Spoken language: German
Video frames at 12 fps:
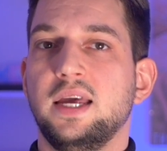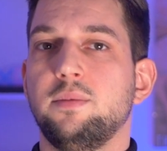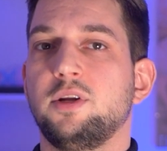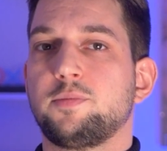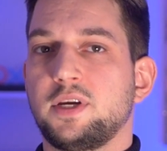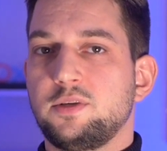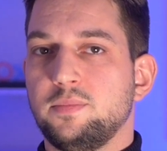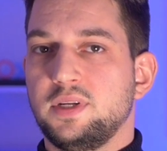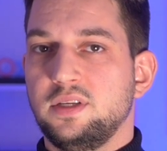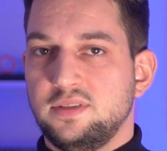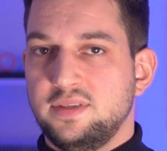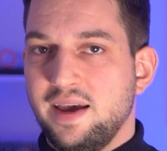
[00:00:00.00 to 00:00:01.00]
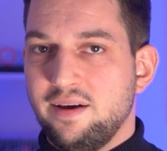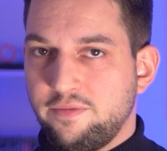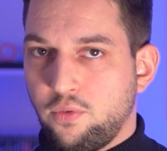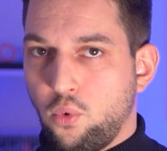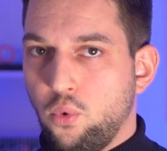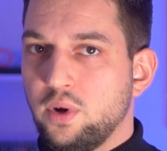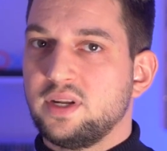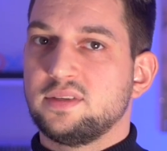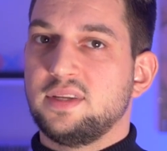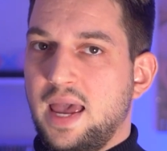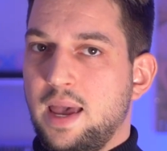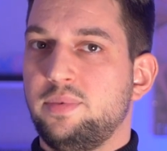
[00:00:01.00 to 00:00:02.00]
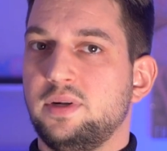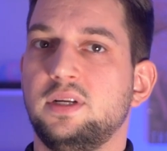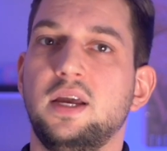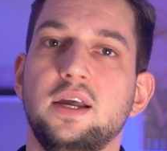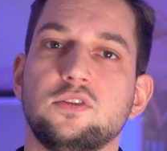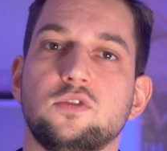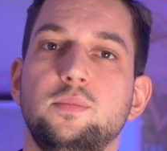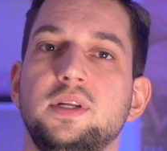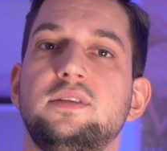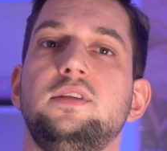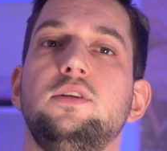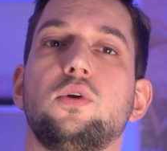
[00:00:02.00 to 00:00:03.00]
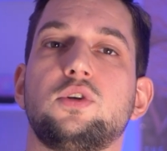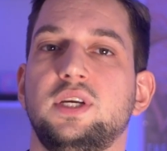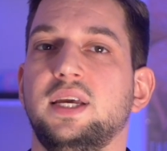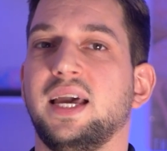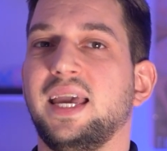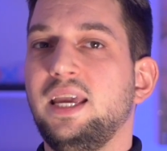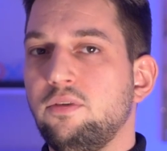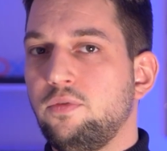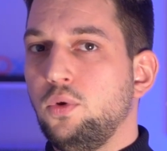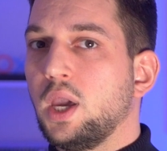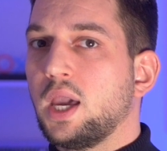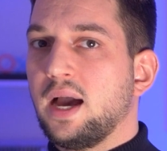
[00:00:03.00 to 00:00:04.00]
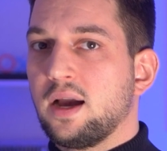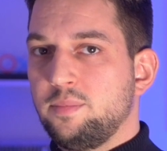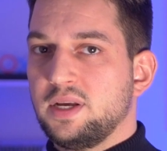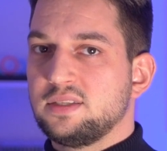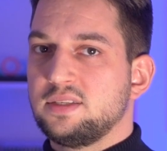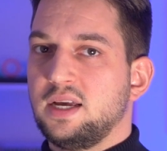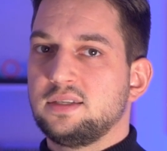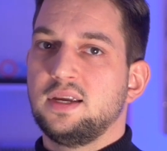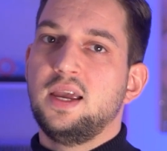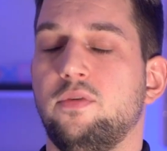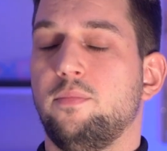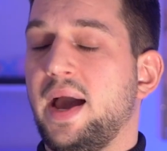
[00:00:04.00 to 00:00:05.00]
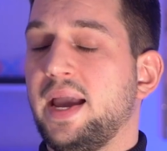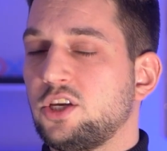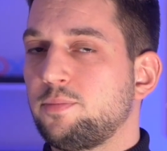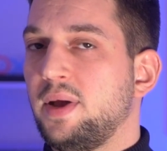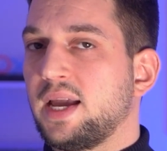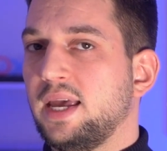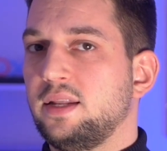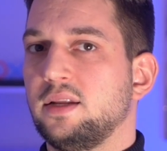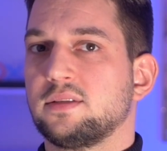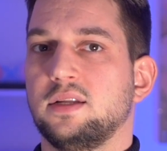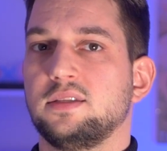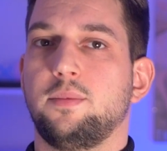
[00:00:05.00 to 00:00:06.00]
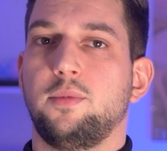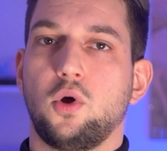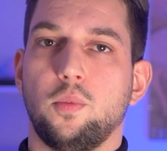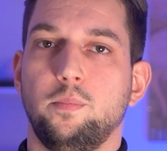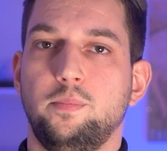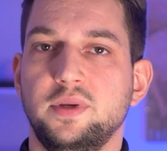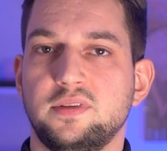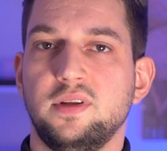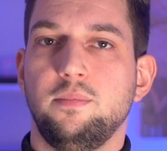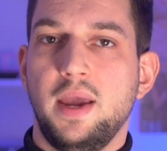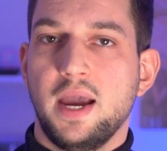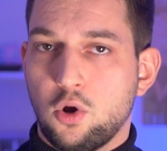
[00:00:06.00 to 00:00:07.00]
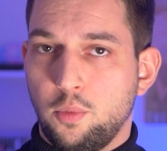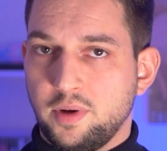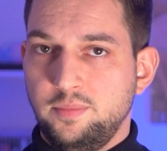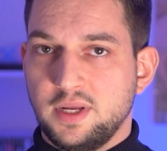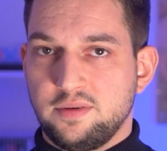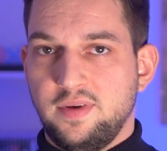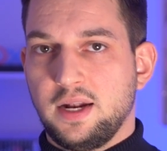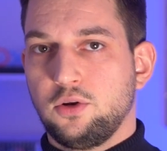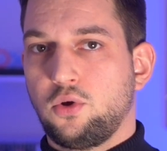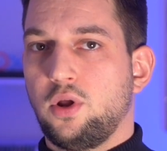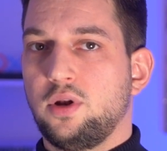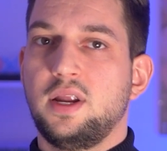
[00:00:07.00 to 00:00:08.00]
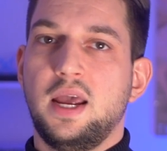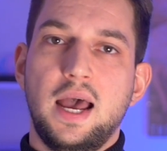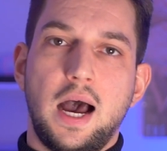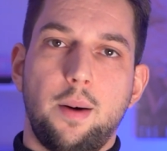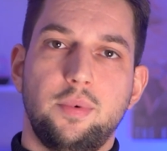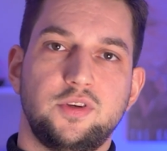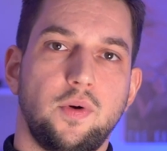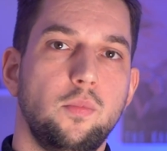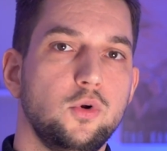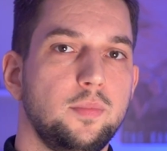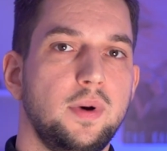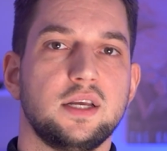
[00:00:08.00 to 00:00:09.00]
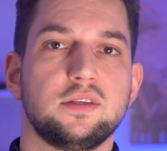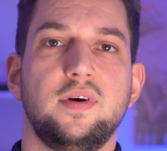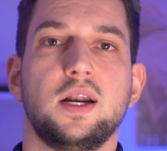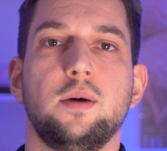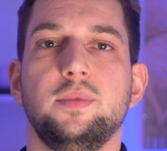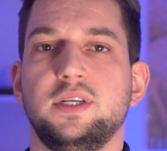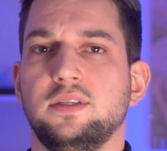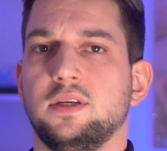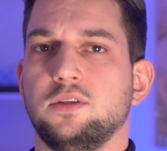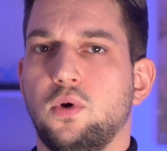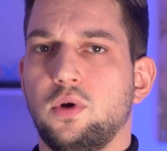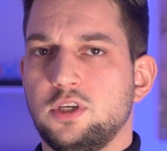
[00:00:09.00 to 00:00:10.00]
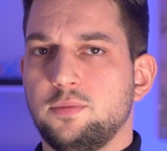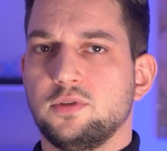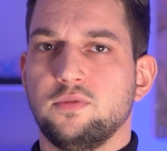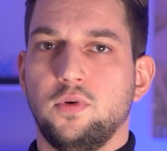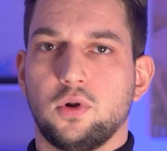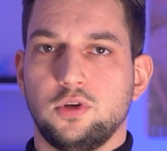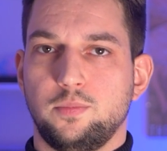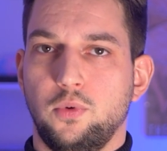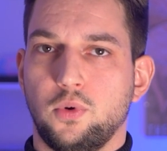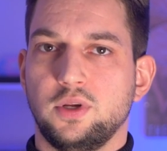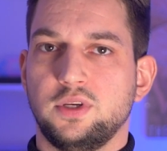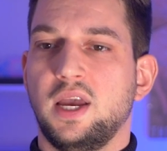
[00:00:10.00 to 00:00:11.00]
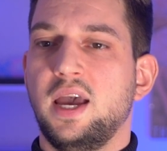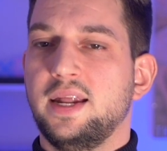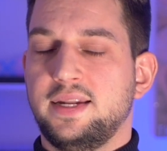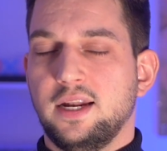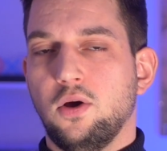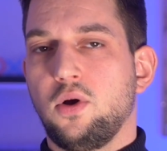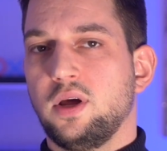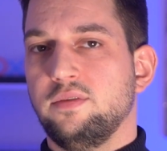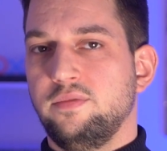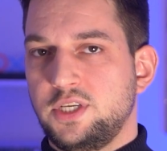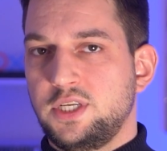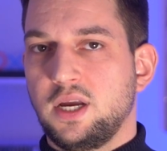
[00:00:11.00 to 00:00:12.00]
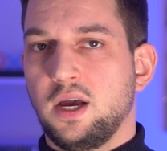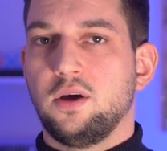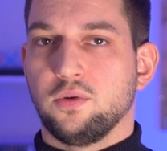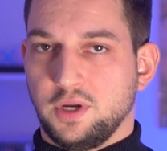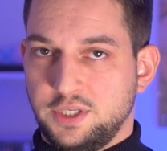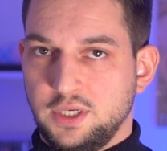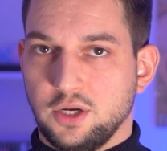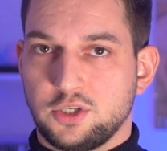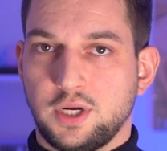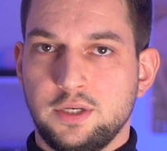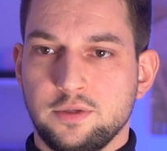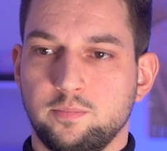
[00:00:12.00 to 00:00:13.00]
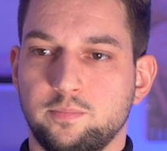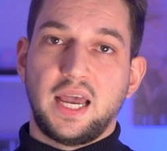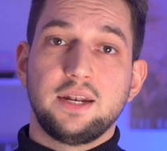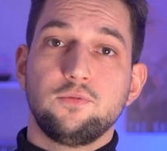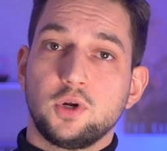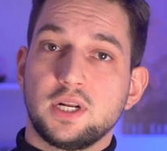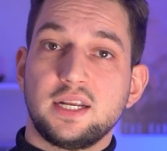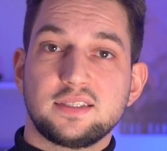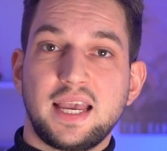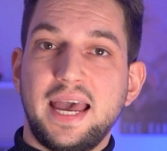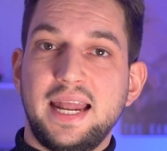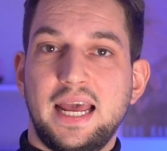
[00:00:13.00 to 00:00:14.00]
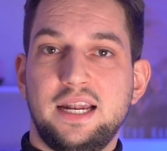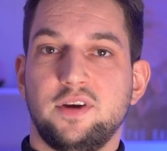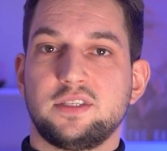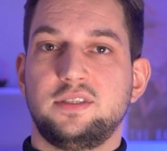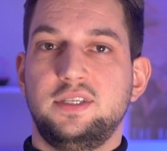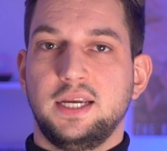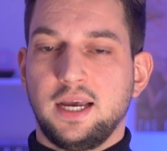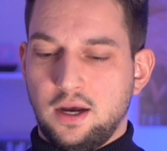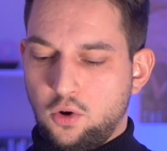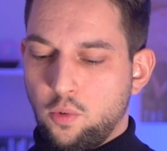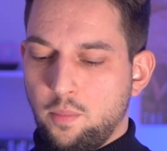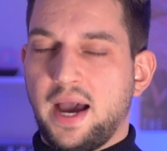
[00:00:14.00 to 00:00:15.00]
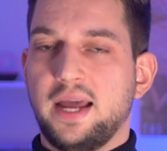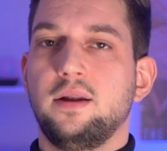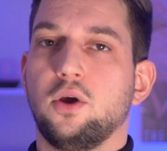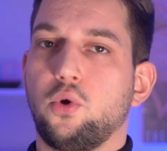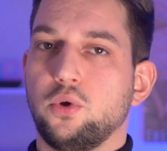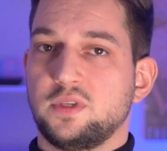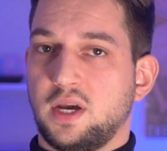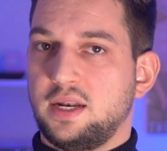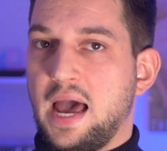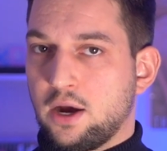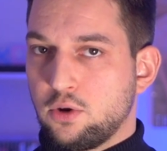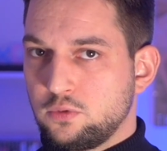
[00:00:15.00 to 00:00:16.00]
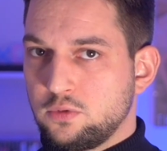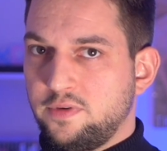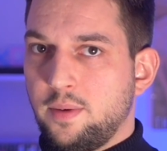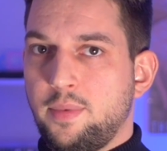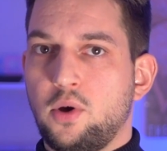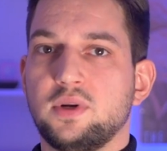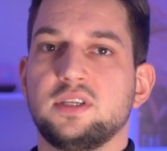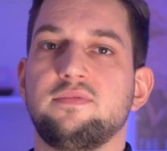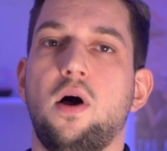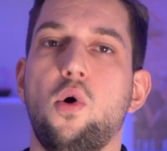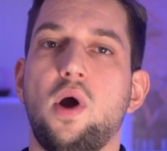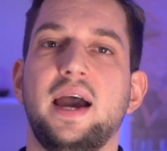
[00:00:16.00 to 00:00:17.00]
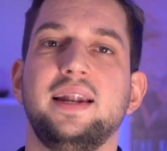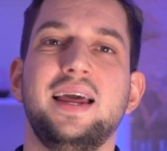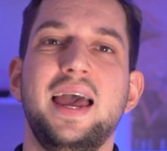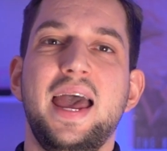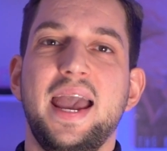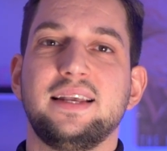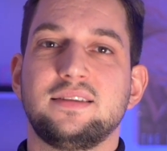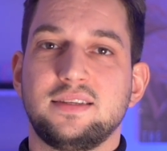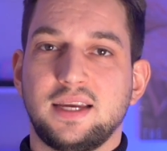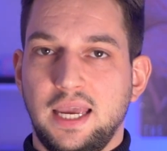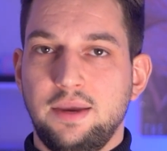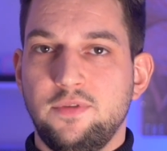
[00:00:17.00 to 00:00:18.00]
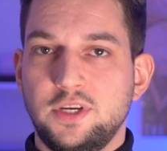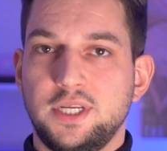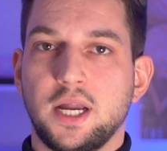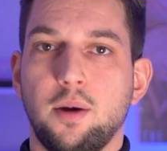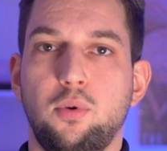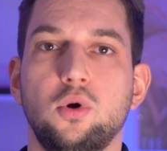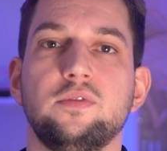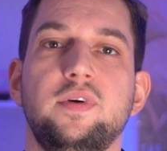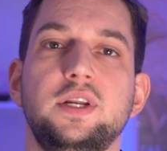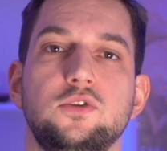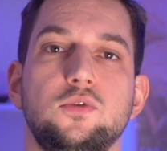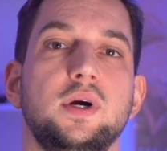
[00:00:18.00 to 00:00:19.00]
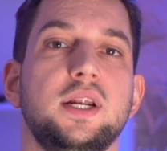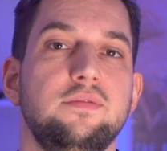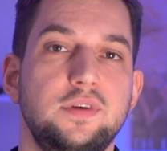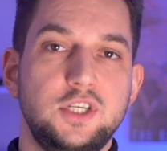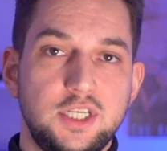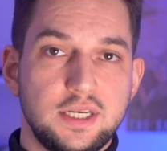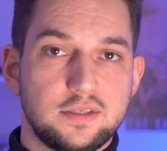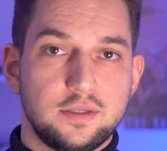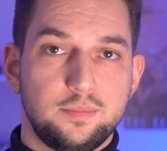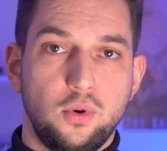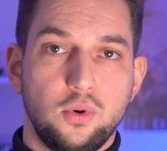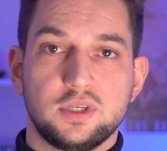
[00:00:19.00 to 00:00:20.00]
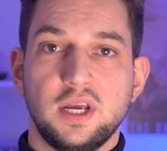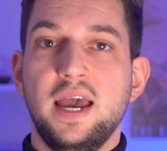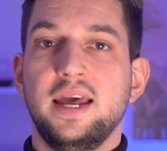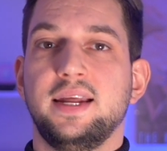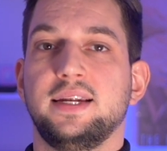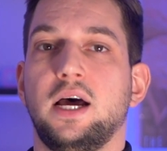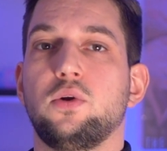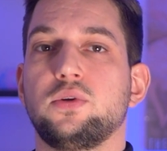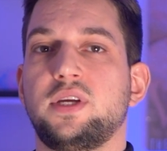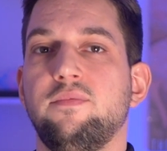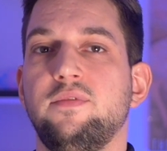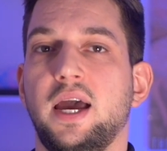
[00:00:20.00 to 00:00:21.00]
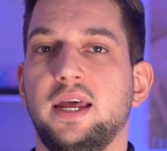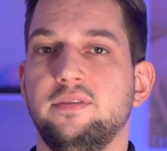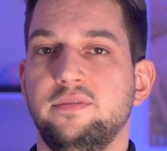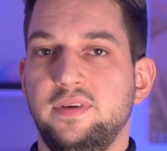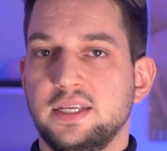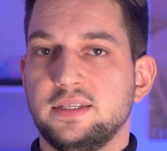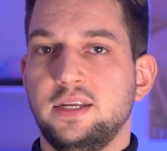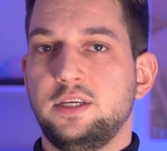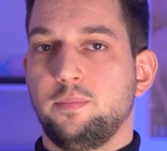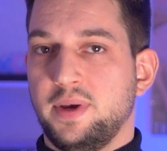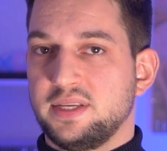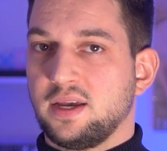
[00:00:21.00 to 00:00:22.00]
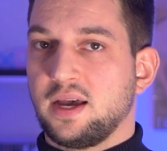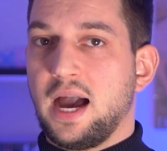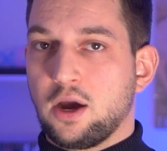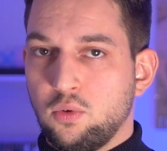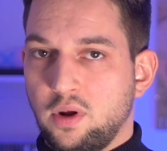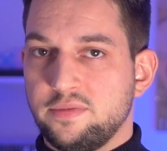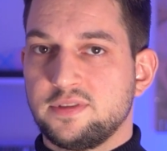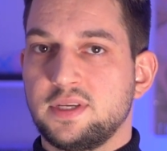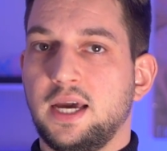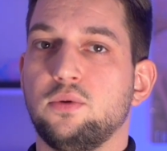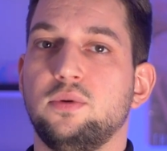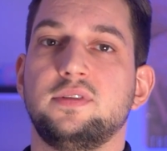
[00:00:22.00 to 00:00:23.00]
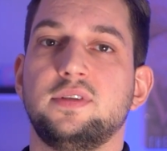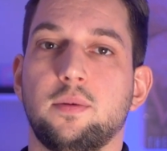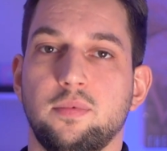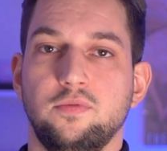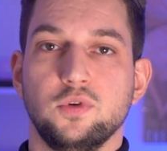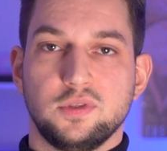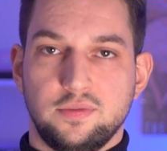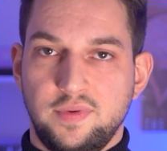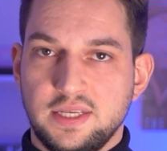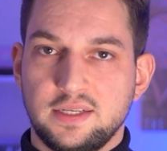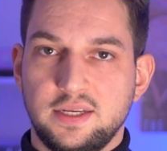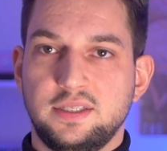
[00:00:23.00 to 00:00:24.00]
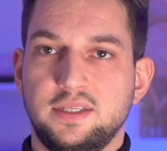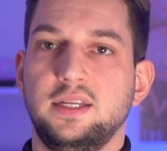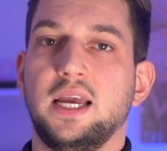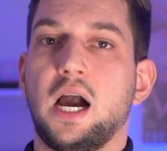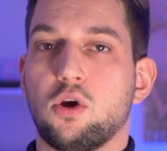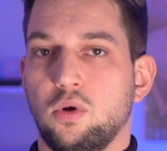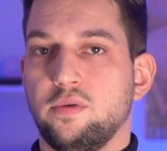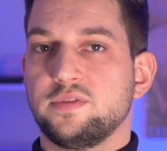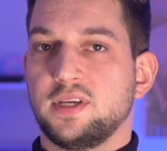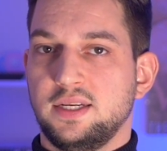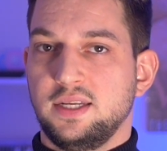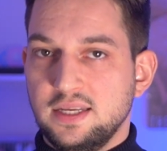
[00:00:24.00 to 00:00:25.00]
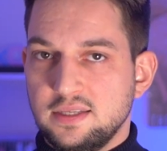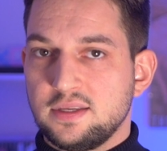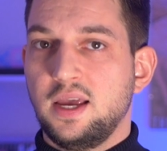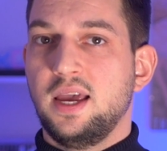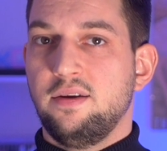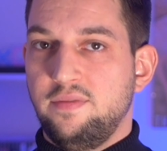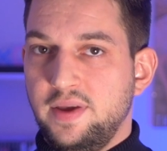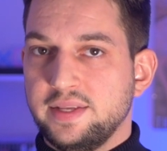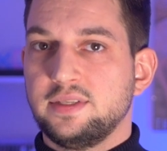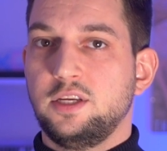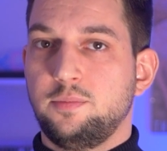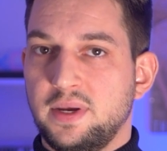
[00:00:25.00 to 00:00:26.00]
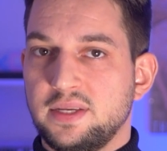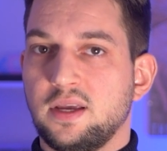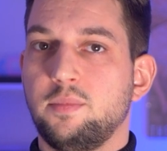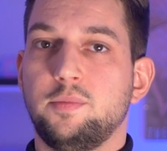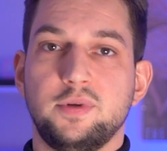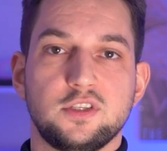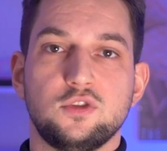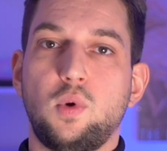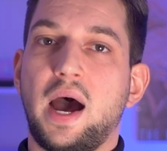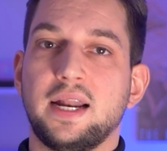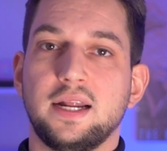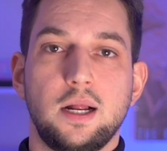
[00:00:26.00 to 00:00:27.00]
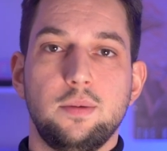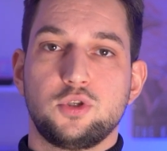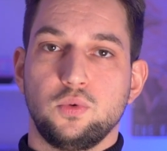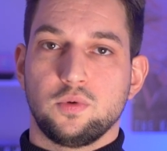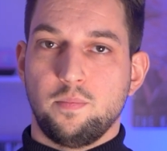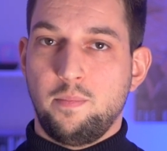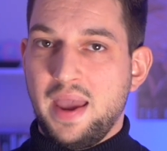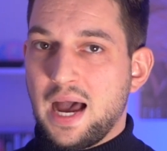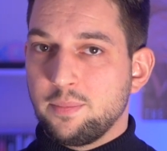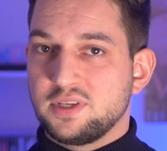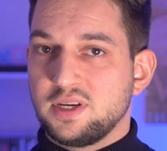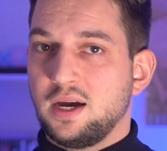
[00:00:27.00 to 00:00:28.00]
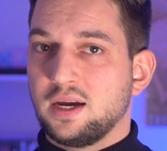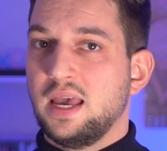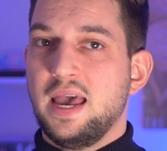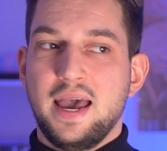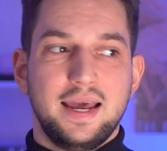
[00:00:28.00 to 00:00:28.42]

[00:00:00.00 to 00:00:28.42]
Dementsprechend bin ich sehr froh, dass Apple zumindest die Notch geringfügig angepasst hat. Für meinen Geschmack hätte das Ganze aber noch ein bisschen mehr komprimiert werden können. Aber ich vermute mal, das war dann mit den Sensoren nicht mehr so wirklich möglich. Dennoch ein wichtiger und richtiger Schritt. Dann wurde das Gerät etwas dicker, um einen größeren Akku zu verbauen. Das war auch ein extrem wichtiger Punkt, wenn nicht sogar der wichtigste Punkt, denn dadurch haben wir eine wesentlich bessere Akkulaufzeit und ich sage bewusst wesentlich, denn die Akkulaufzeit ist wesentlich deutlich besser mit bis zu anderthalb Stunden mehr am Tag.